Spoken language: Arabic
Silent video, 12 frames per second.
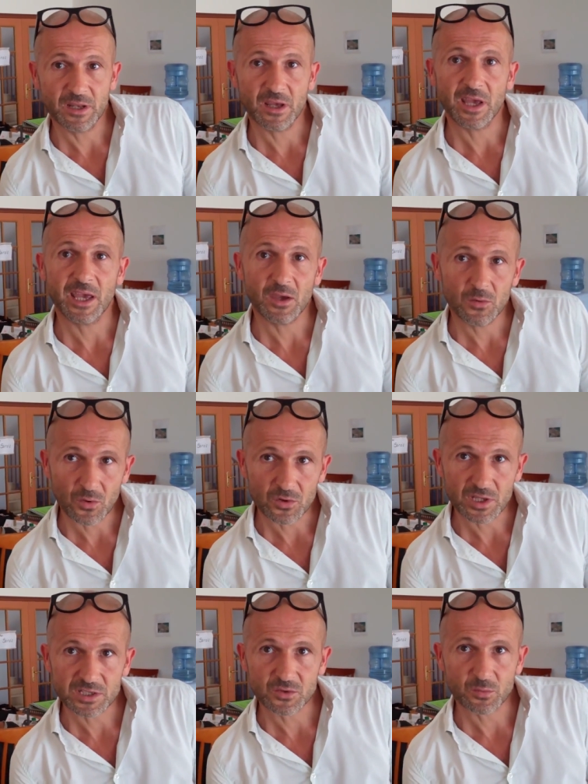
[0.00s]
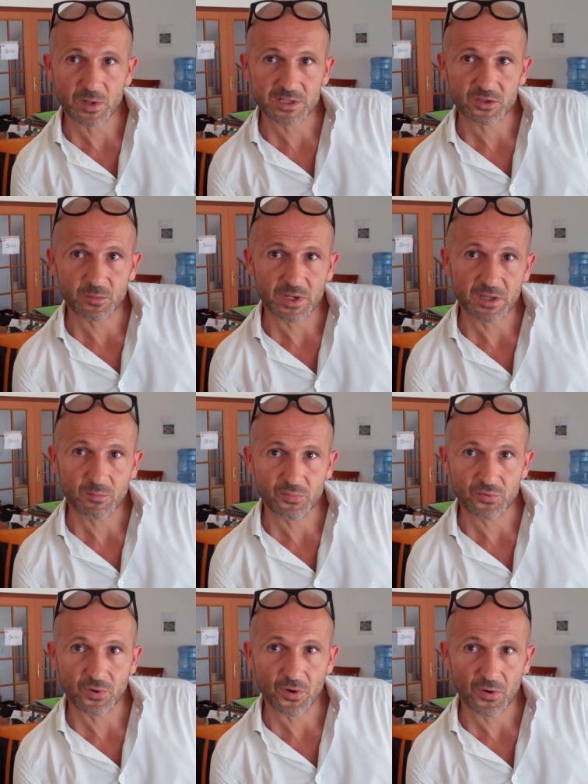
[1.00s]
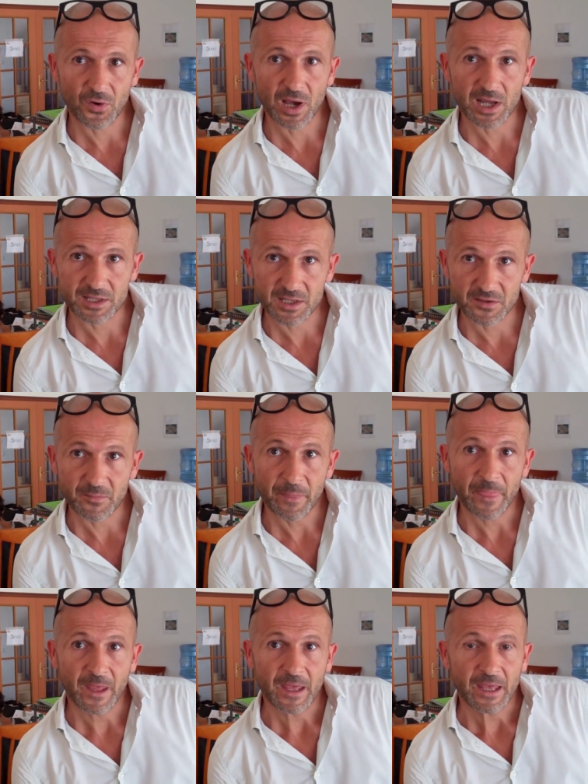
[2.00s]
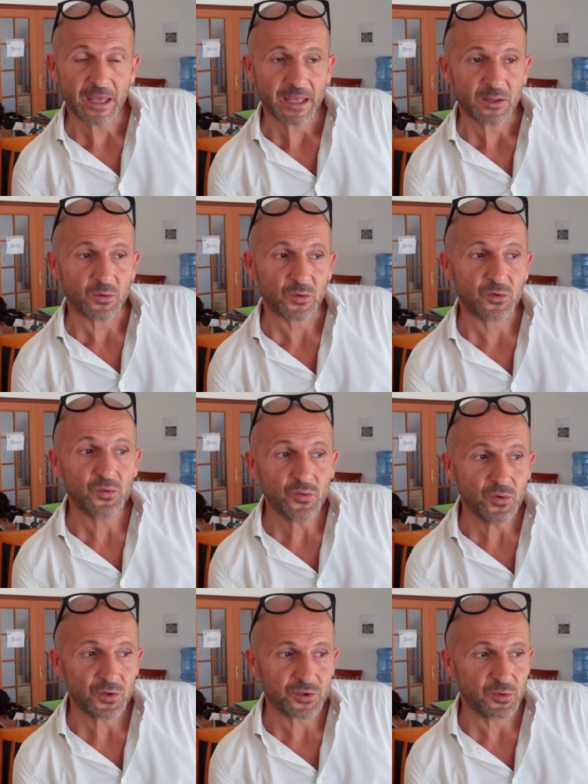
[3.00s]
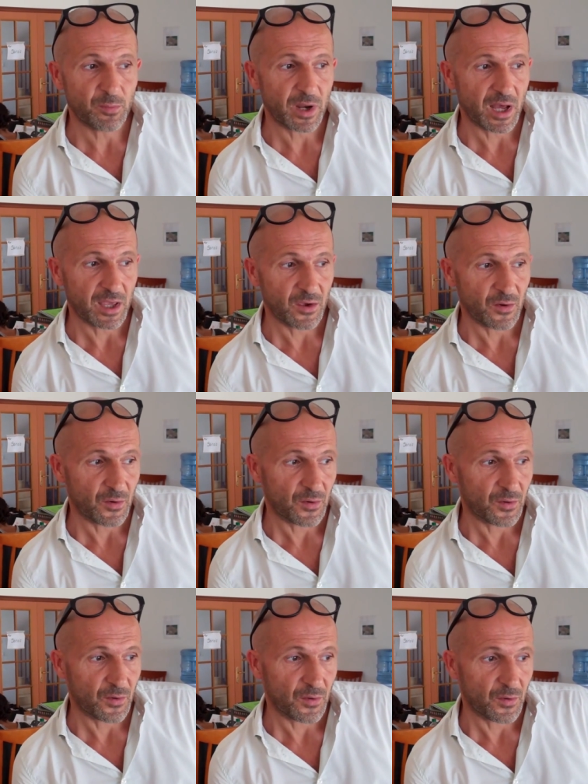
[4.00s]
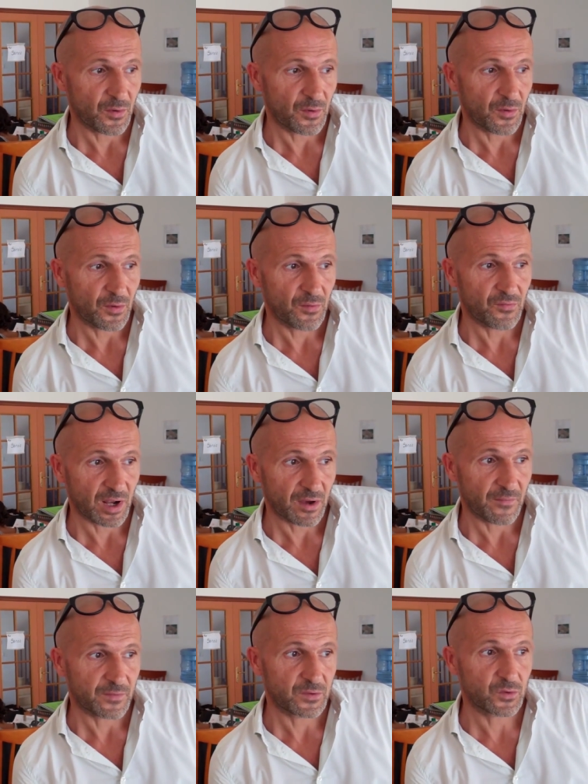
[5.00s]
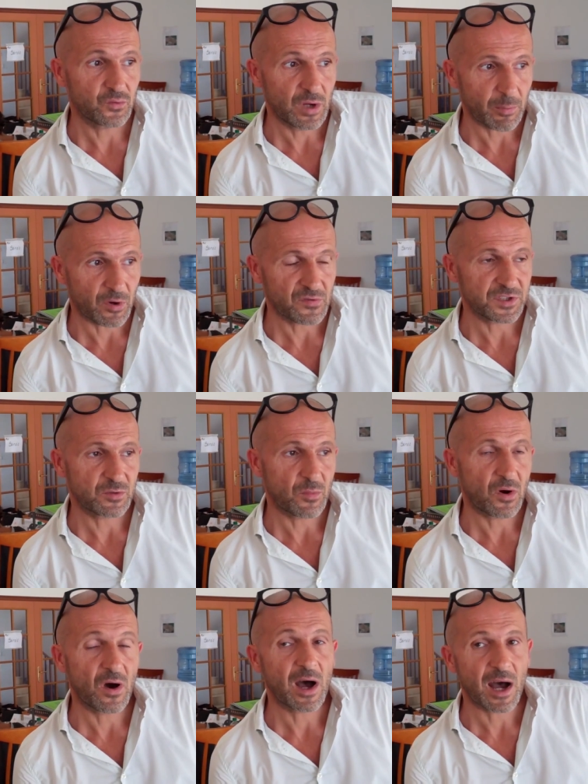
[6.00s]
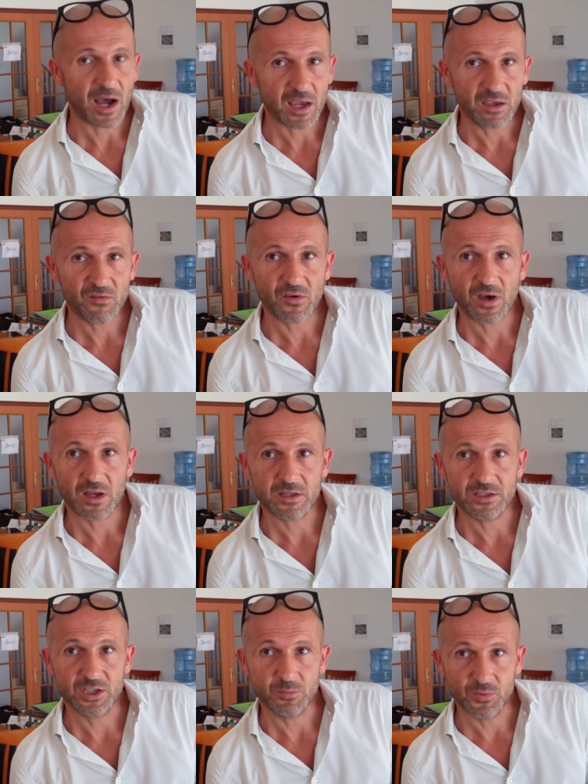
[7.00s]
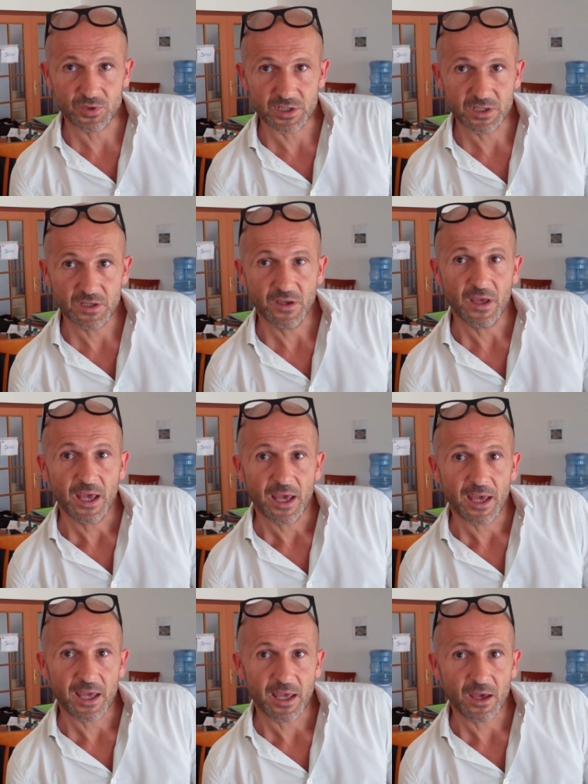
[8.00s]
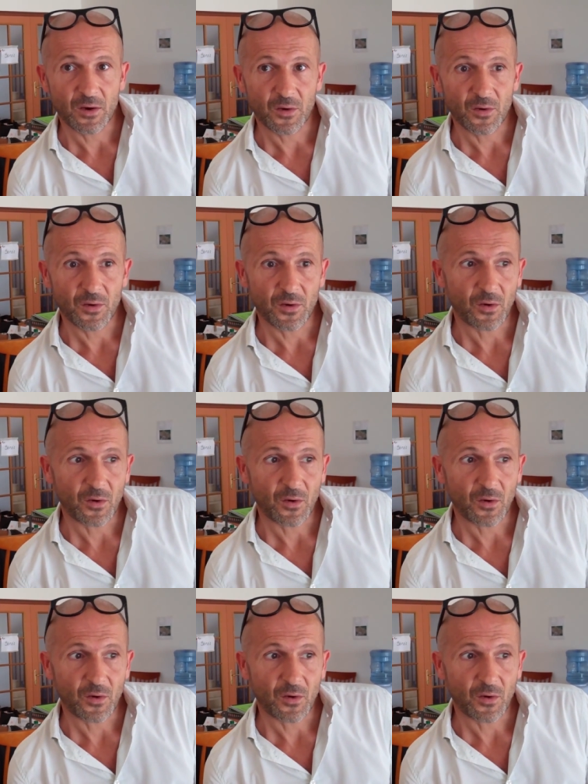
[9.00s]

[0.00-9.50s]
تصل جميع الإمدادات إلى جيبوتي ومن هنا نقوم بإرسالها إلى اليمن إما بحرا أو جوا بأسرع وقت ممكن